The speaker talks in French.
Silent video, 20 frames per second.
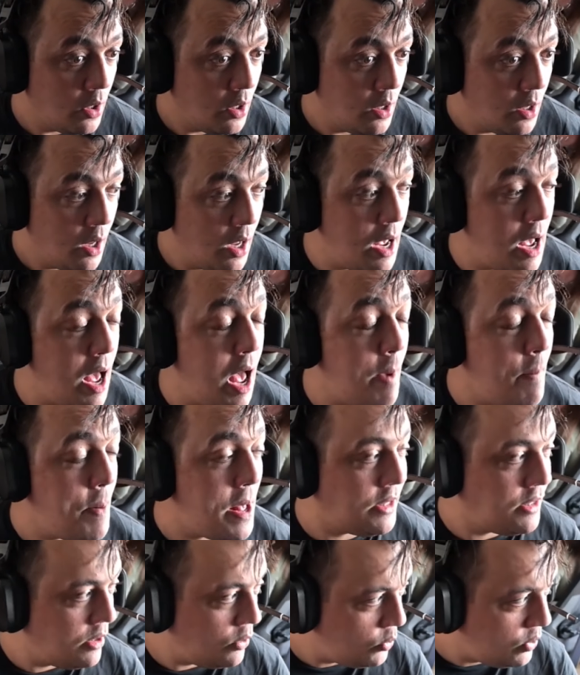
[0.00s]
Ah, bah,
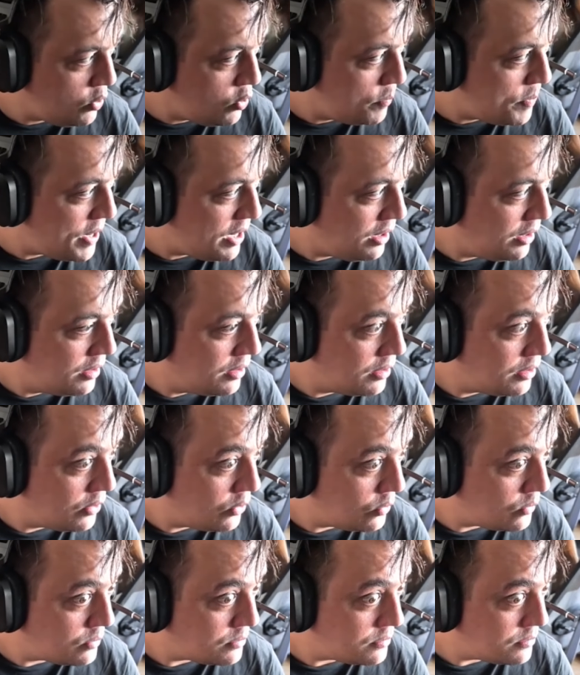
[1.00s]
oui ou pas
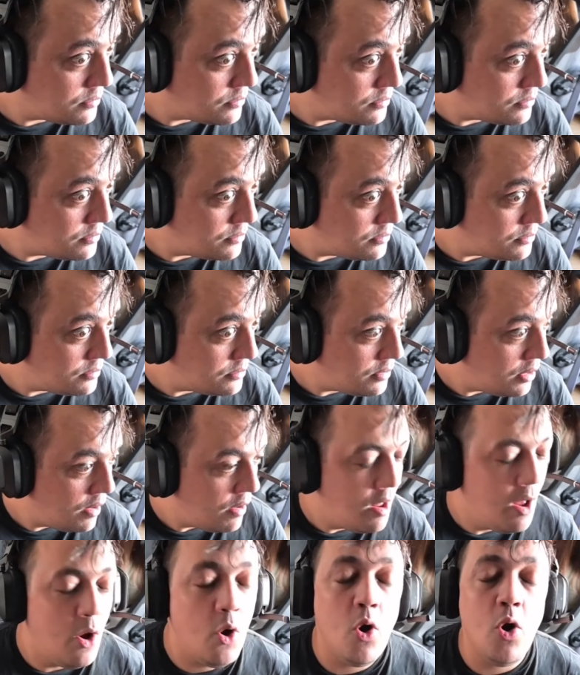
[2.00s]
suis obligée de répondre.
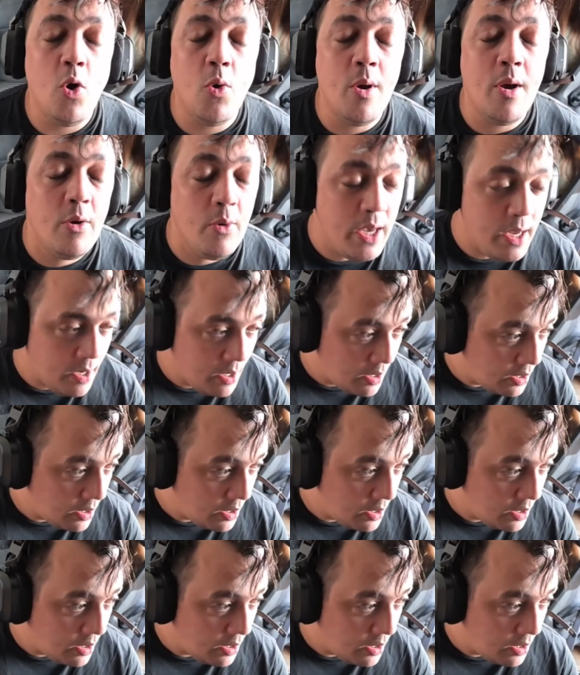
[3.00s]
Oui, oui, oui.